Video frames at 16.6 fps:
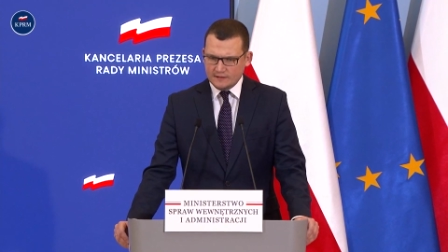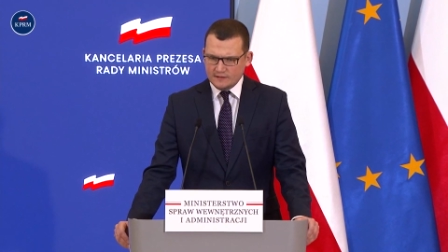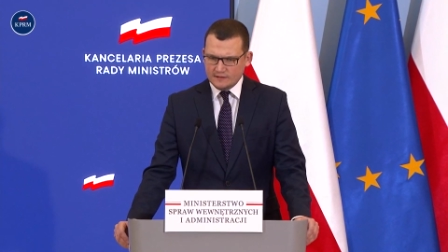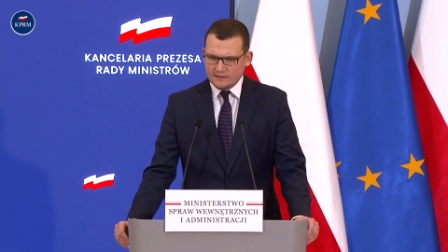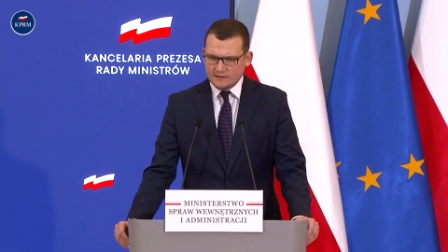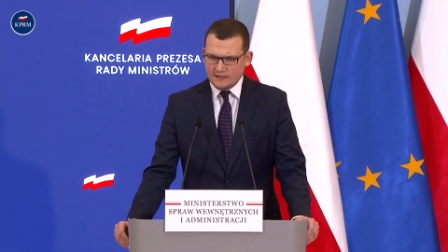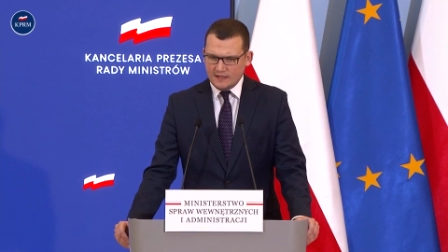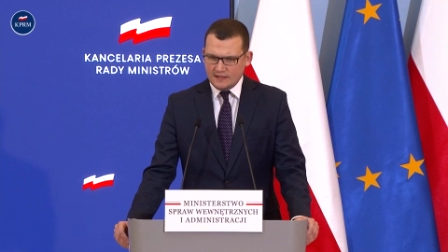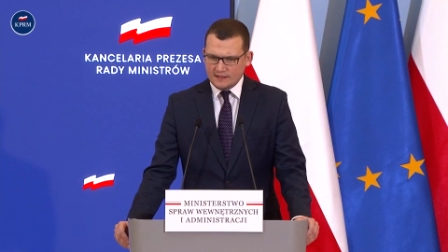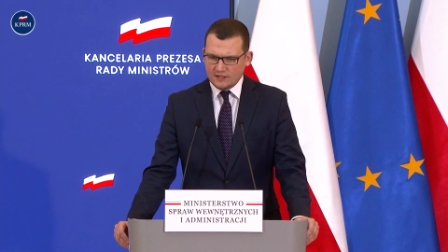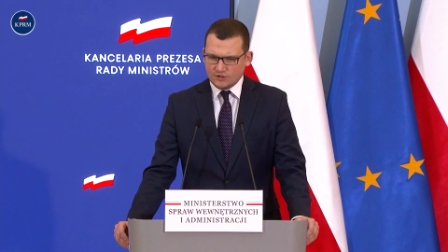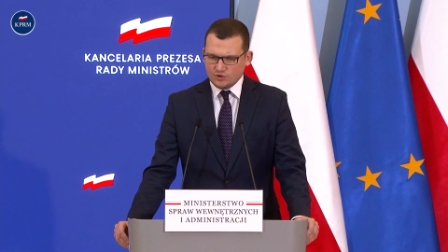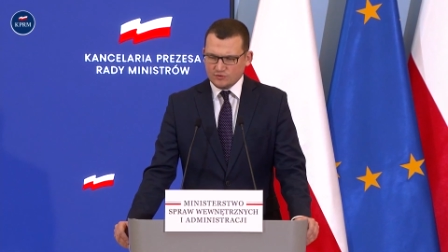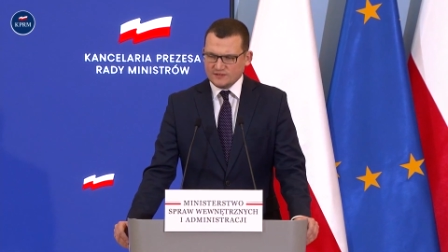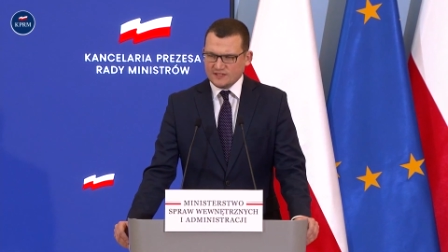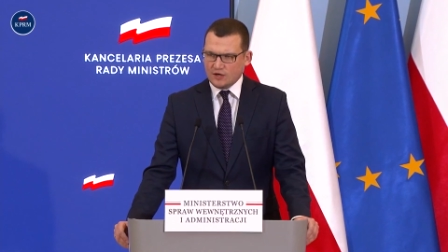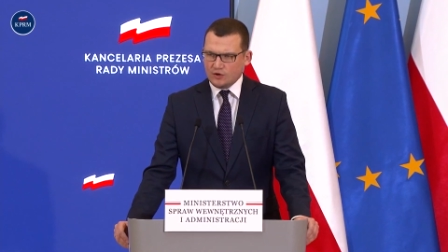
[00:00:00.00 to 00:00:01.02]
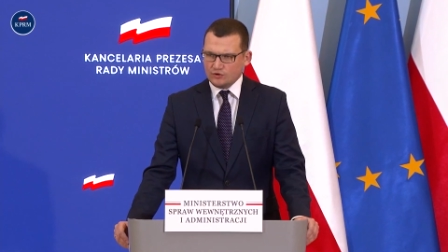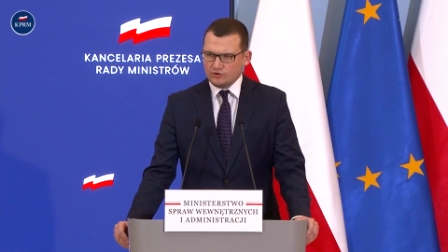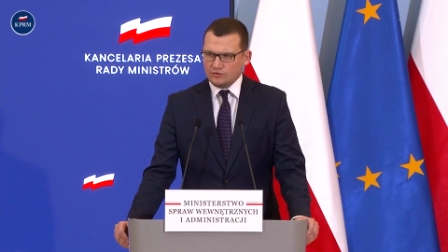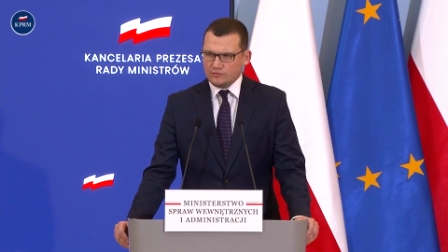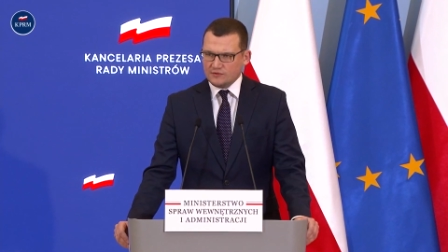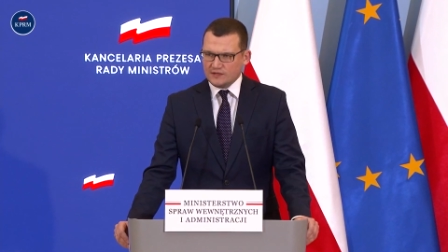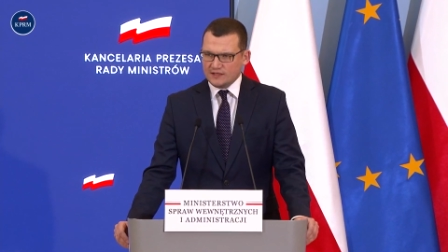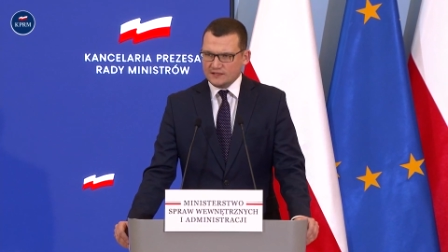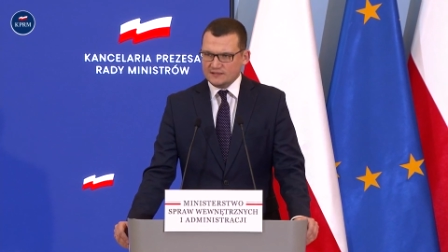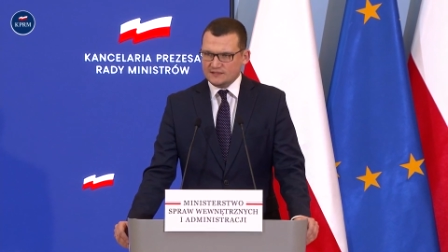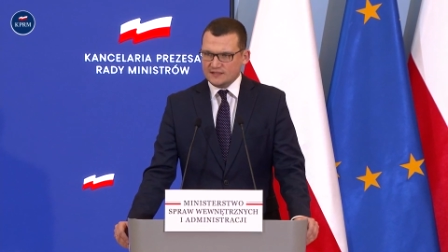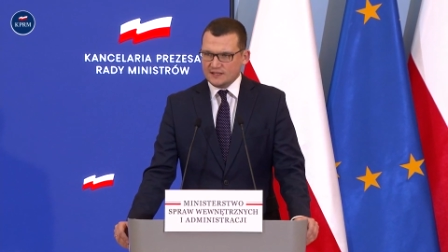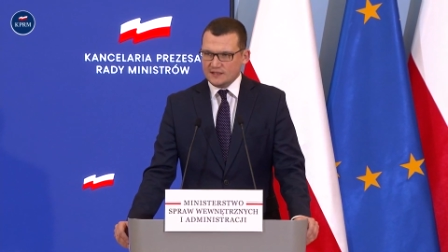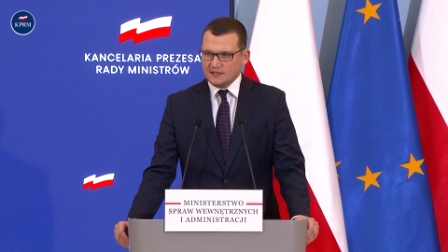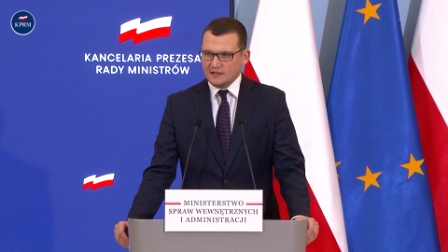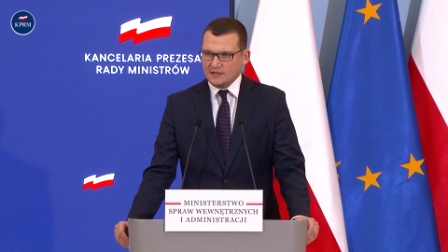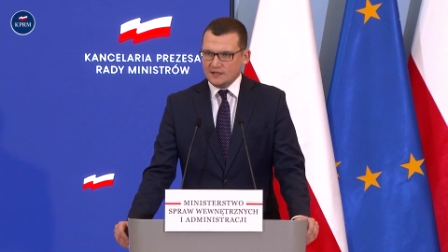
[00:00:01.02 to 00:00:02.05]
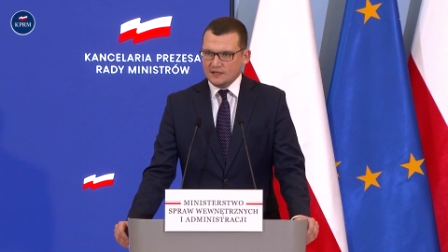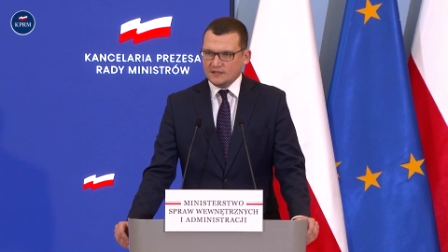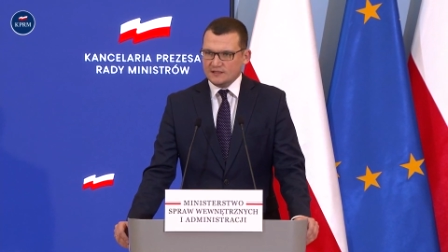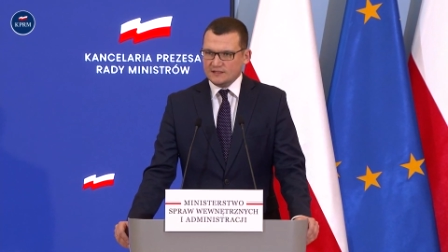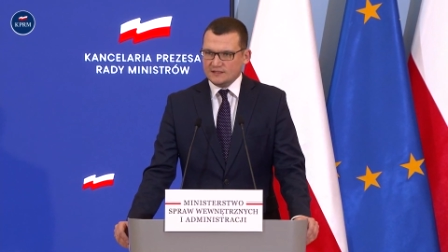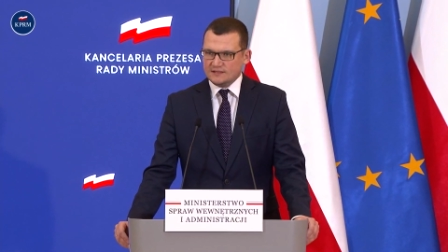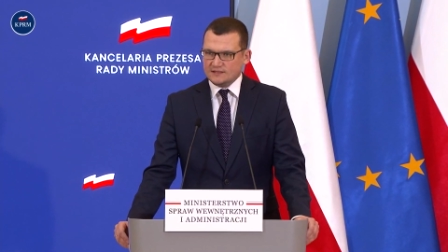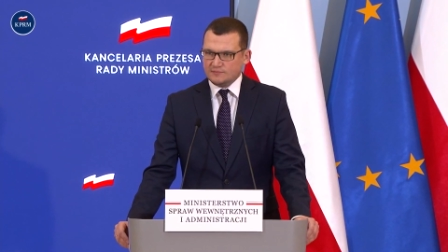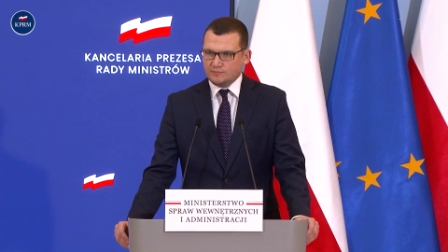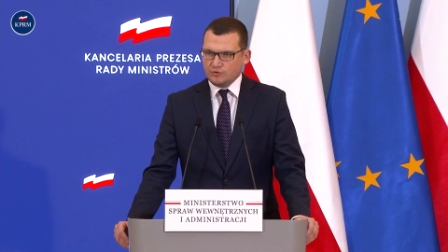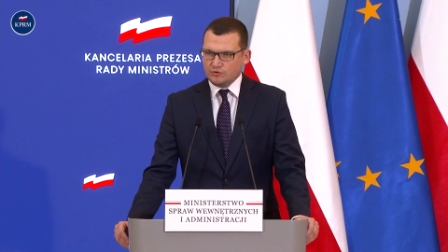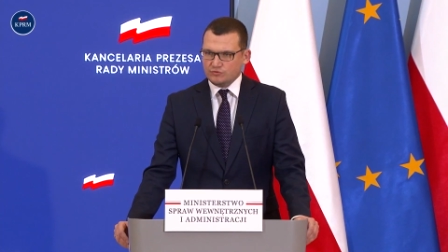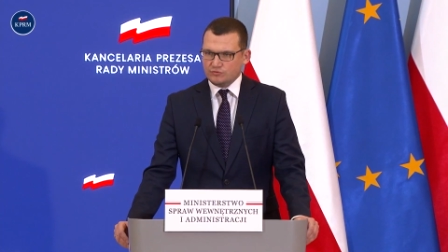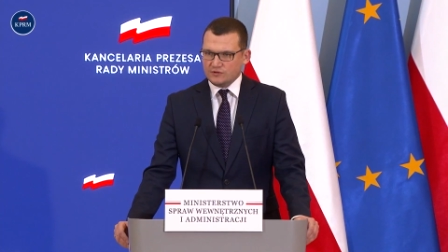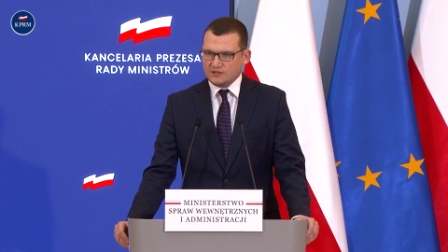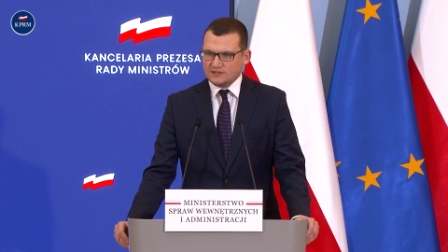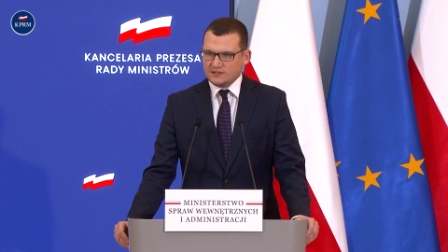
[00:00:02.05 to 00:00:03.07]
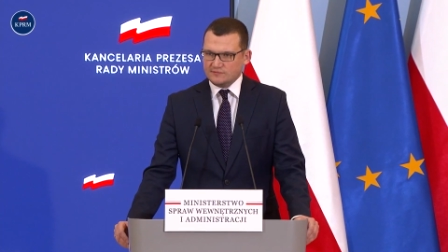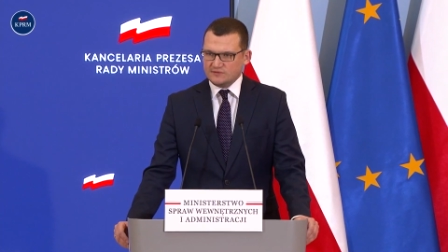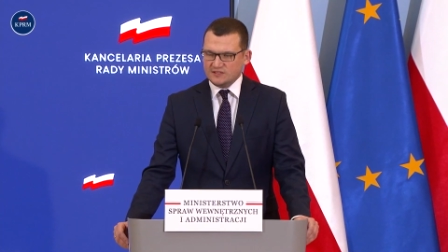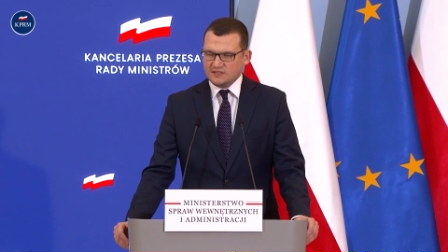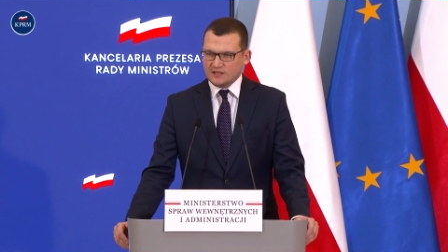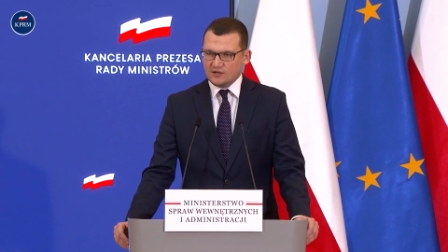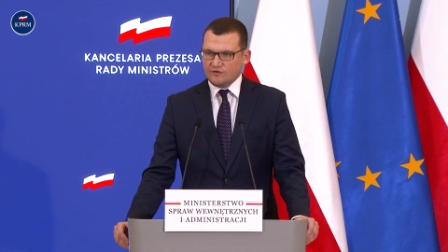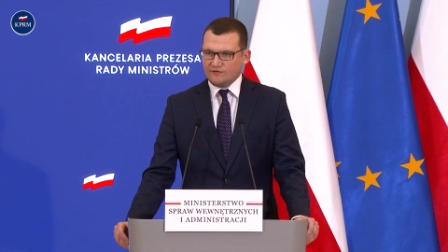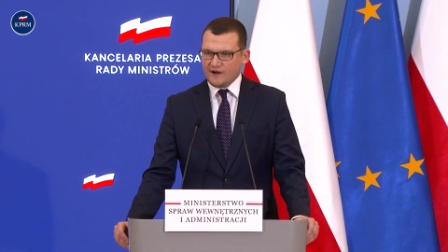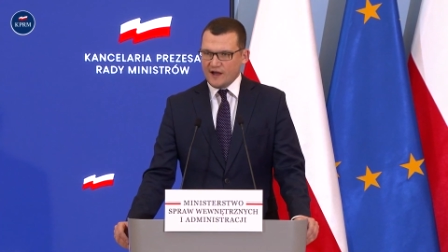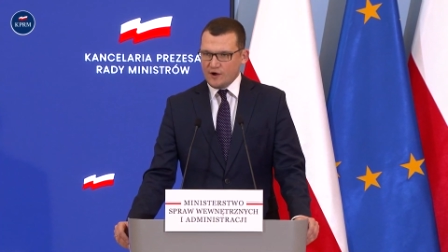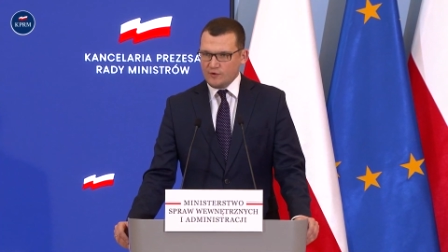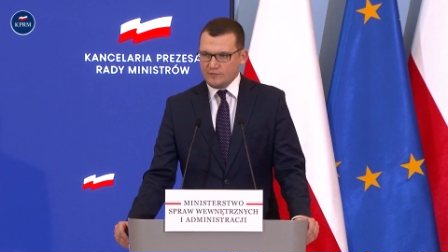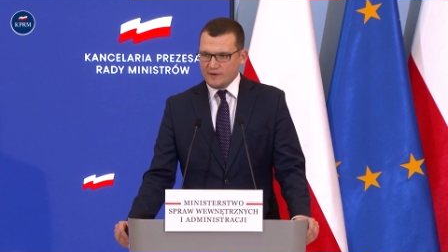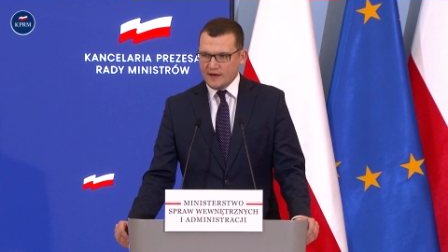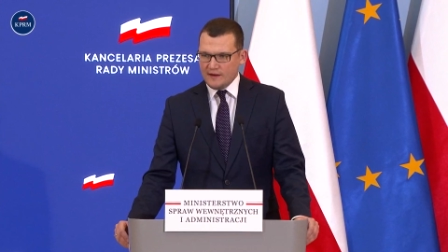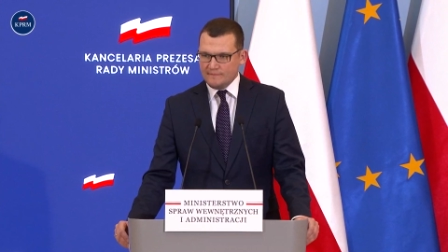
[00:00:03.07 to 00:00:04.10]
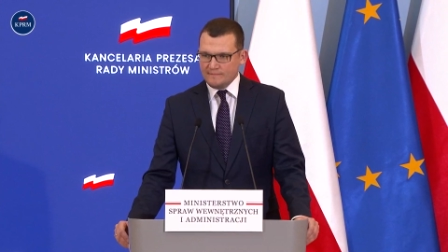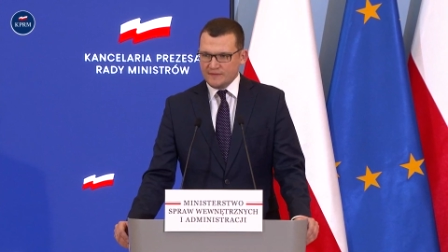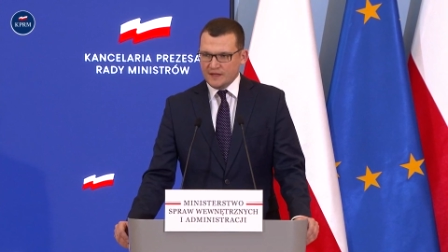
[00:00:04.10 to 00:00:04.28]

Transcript: na naszą zachodnią granicę z punktu recepcyjnego w Chełmie.